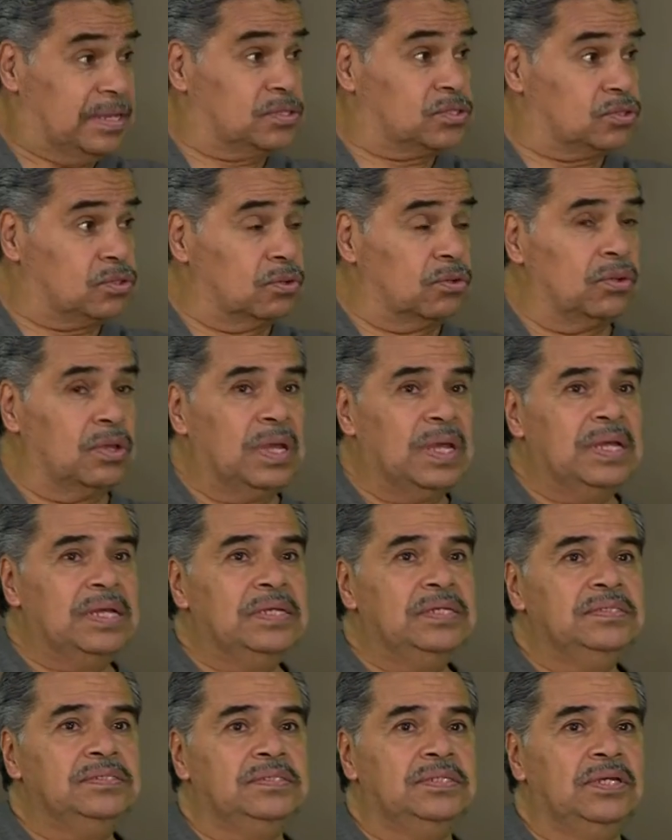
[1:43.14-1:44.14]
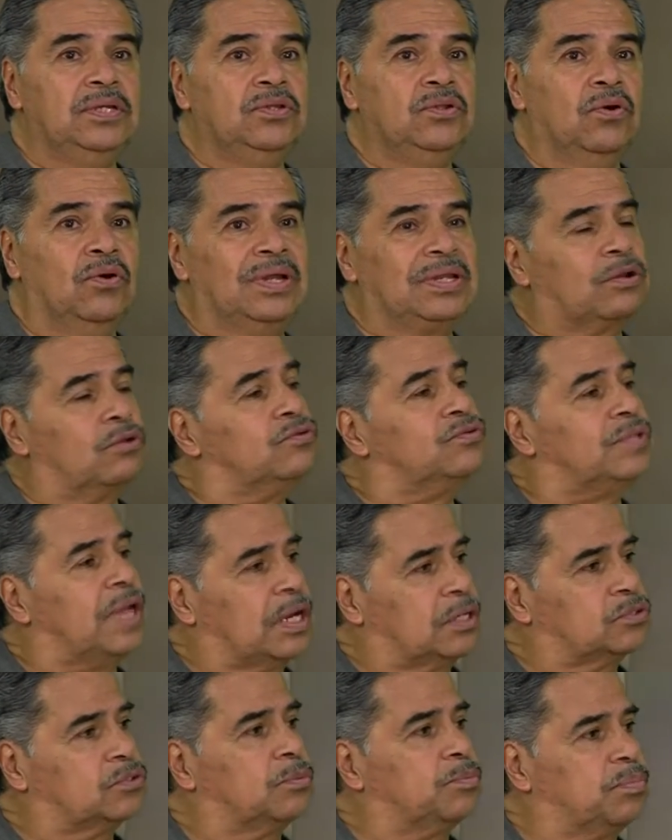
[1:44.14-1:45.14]
eso, sino el
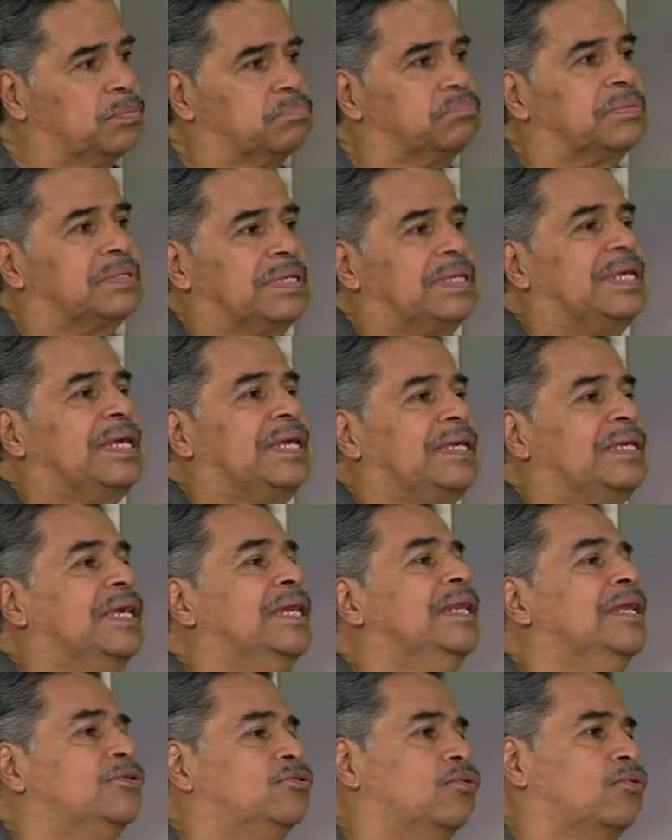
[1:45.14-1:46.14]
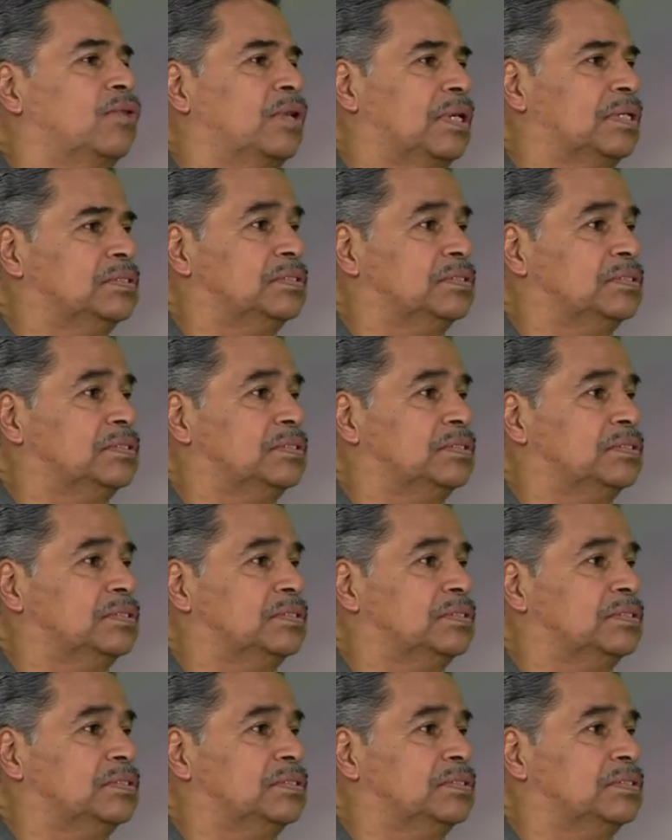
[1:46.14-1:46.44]
contacto, ¿quién la toca?